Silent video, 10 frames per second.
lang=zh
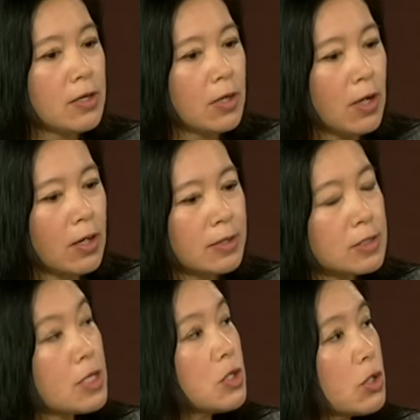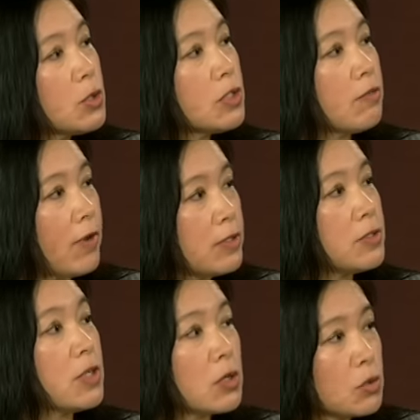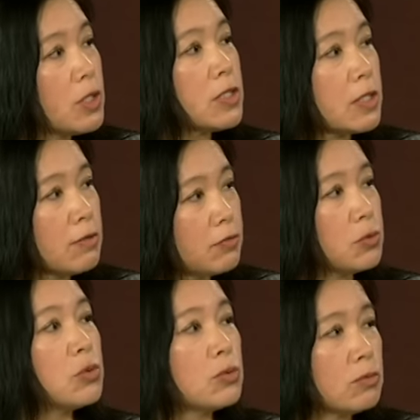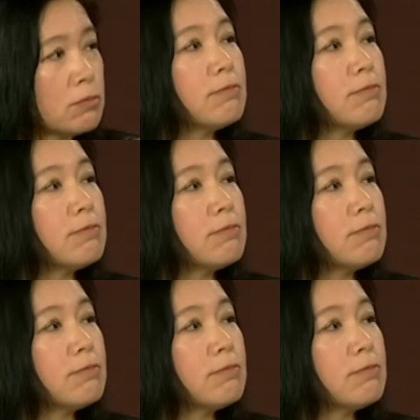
呃征收这种反倾销税的这个幅度。